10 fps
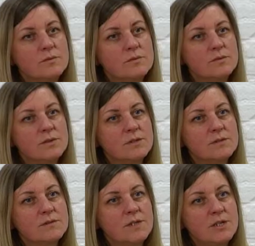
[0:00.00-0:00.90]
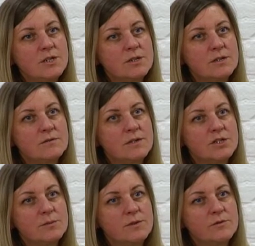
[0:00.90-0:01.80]
вот эта встреча
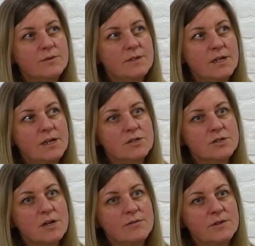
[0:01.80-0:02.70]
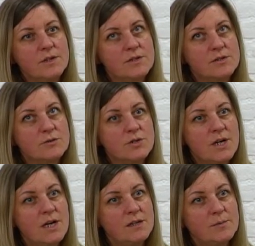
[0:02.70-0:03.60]
волшебного фонаря и жирафа, она не
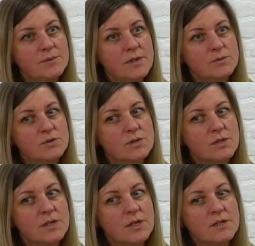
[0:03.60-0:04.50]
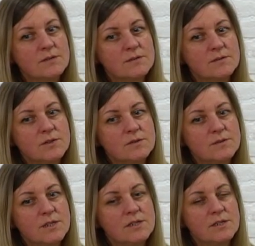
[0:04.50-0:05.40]
случайна, потому что
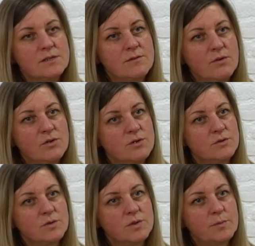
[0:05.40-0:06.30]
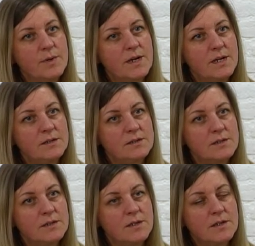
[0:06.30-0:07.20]
встретились два очень крутых
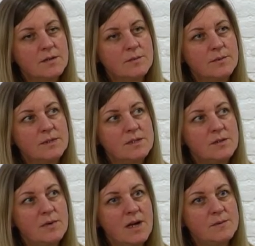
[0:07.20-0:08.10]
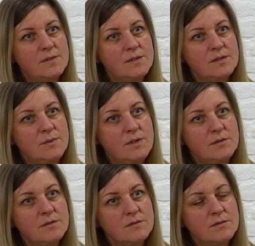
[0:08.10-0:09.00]
проекта. Мы снимаем с
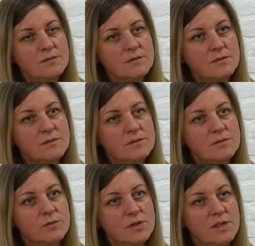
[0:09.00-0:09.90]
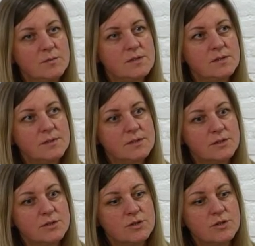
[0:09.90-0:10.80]
детьми, э, с глухими,
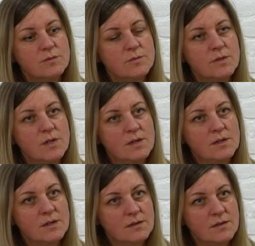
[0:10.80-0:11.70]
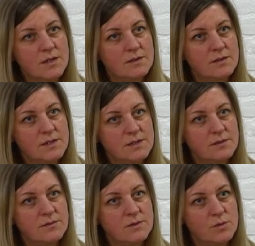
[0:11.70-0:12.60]
слабослышащими, кл
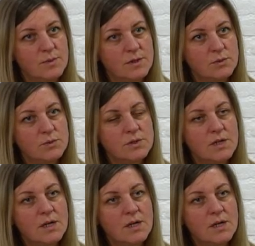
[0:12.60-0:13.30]
классный видеопродукт.